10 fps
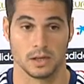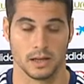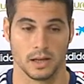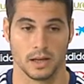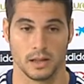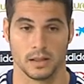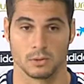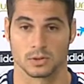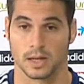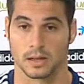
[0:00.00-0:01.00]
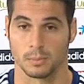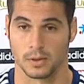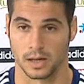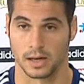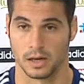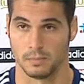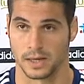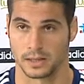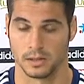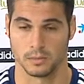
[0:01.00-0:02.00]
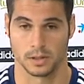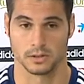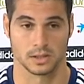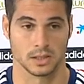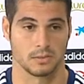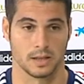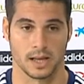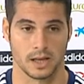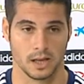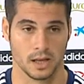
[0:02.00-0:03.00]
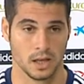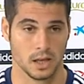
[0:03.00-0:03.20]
eh, demostrar que puede ganar el partido, pero sí que es verdad que,